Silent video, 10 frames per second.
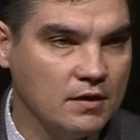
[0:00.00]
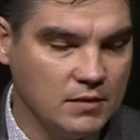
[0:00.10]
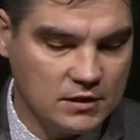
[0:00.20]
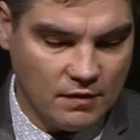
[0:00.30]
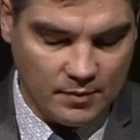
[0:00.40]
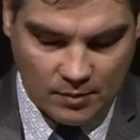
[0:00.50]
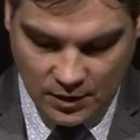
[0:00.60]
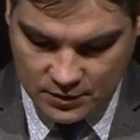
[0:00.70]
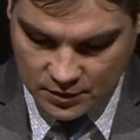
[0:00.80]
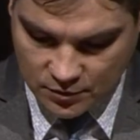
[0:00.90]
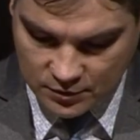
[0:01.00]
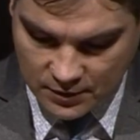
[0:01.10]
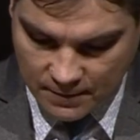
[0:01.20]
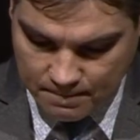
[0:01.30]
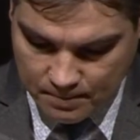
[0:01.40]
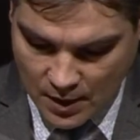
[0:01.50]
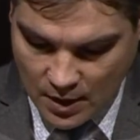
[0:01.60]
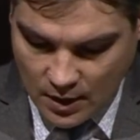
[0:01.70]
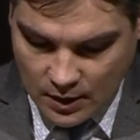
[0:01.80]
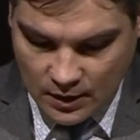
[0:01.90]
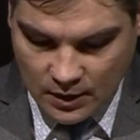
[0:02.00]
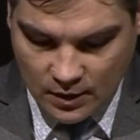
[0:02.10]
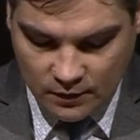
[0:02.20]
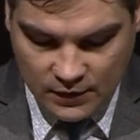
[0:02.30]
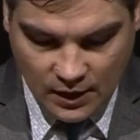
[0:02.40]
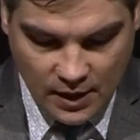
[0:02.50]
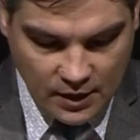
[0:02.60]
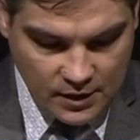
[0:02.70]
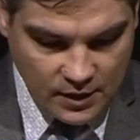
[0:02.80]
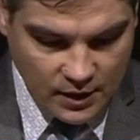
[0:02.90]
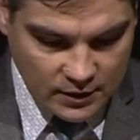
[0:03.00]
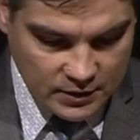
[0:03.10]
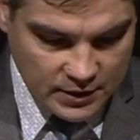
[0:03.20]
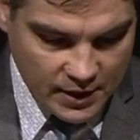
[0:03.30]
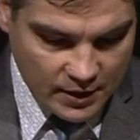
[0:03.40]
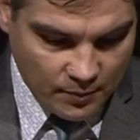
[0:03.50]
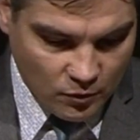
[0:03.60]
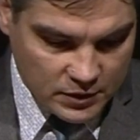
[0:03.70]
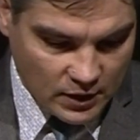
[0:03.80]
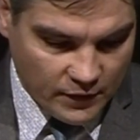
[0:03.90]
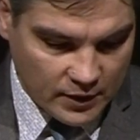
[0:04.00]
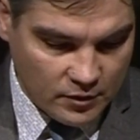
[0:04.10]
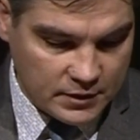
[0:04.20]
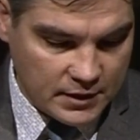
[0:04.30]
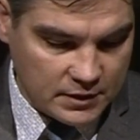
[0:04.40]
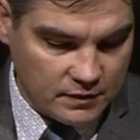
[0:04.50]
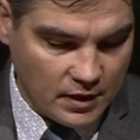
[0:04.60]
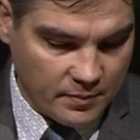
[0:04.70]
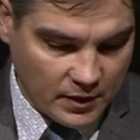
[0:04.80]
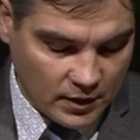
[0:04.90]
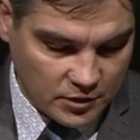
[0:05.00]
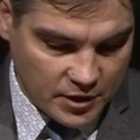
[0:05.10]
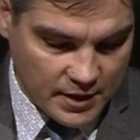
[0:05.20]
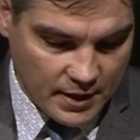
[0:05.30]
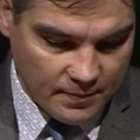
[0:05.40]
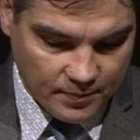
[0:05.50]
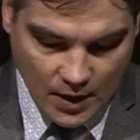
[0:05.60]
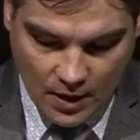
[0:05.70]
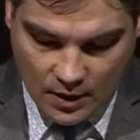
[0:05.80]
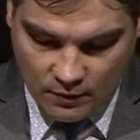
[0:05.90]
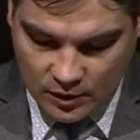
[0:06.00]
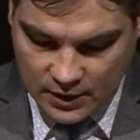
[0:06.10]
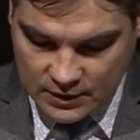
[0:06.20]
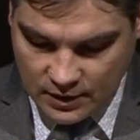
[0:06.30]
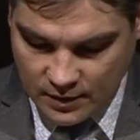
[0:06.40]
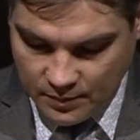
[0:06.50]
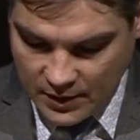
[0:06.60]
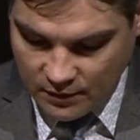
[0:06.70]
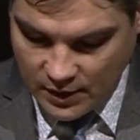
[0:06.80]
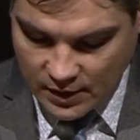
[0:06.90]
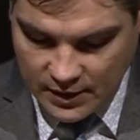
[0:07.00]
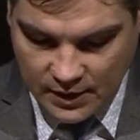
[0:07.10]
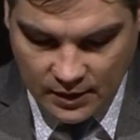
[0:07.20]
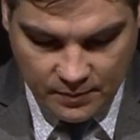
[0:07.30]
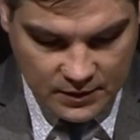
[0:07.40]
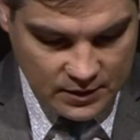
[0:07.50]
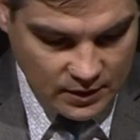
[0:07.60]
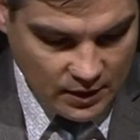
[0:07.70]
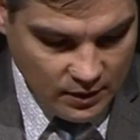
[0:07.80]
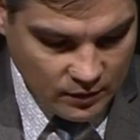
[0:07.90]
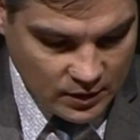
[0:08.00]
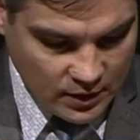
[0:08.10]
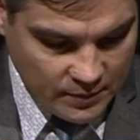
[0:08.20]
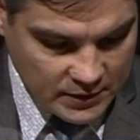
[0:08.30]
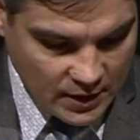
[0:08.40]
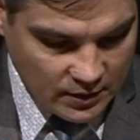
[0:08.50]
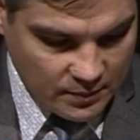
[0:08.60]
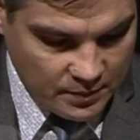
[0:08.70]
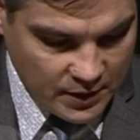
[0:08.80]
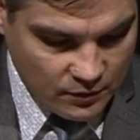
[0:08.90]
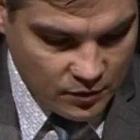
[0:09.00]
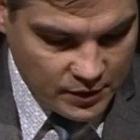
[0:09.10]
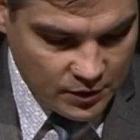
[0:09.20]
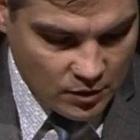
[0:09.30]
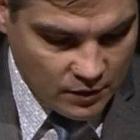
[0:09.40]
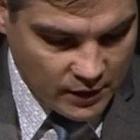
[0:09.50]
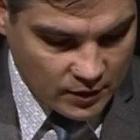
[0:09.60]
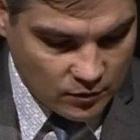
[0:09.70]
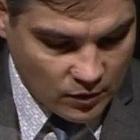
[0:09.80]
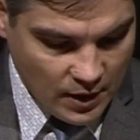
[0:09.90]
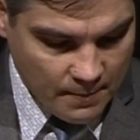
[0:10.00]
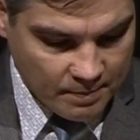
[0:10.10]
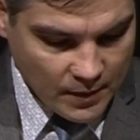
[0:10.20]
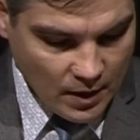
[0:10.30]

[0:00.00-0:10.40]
мы с вами, братья и сестры. И вторая книга – это «Деяния апостолов», оно естественное продолжение. Вот если первая книга написана, да, вот я написал первую книгу, говорит Лука,